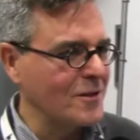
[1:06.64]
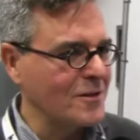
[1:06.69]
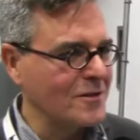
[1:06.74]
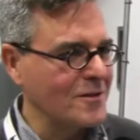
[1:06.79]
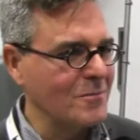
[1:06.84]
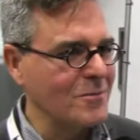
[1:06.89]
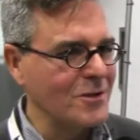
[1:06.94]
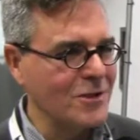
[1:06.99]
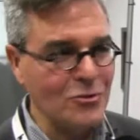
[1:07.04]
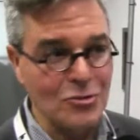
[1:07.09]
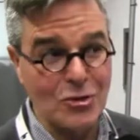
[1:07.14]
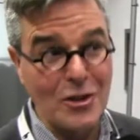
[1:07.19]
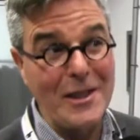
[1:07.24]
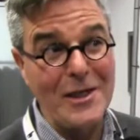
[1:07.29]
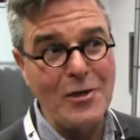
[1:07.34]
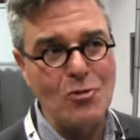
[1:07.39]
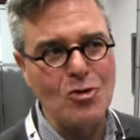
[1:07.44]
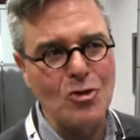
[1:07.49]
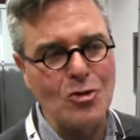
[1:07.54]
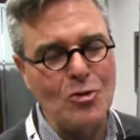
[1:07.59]
aunque siempre se nos
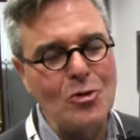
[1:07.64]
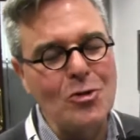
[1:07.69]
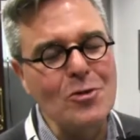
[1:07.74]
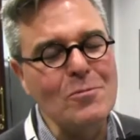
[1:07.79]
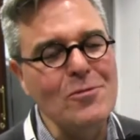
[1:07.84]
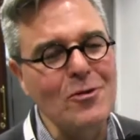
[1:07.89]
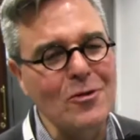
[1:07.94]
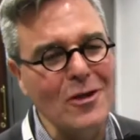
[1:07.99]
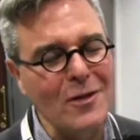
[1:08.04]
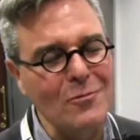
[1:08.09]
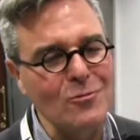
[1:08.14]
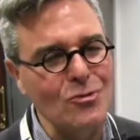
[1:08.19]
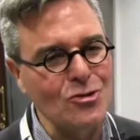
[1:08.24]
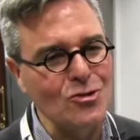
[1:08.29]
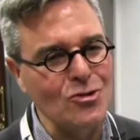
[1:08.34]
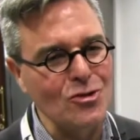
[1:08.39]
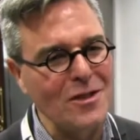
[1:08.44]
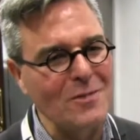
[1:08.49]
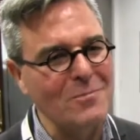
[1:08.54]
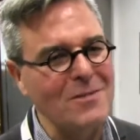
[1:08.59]
queda corto, ¿no? porque hay
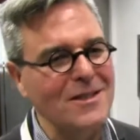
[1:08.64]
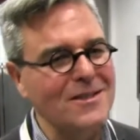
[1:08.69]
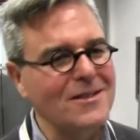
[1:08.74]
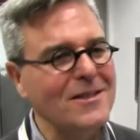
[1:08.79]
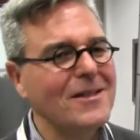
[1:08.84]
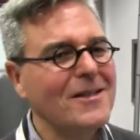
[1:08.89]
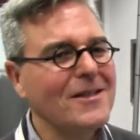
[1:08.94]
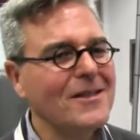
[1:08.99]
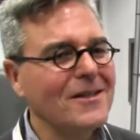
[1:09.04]
muchos temas